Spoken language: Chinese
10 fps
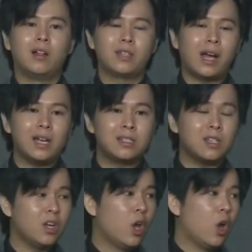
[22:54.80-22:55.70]
大概
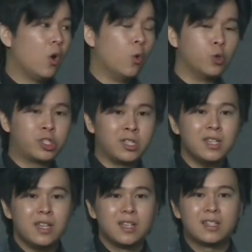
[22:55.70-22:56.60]
是五
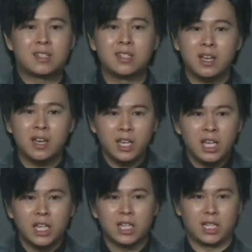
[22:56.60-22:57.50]
十四个
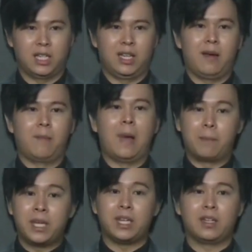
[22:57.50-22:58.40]
亿马
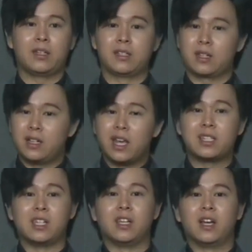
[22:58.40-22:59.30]
币的这个业绩。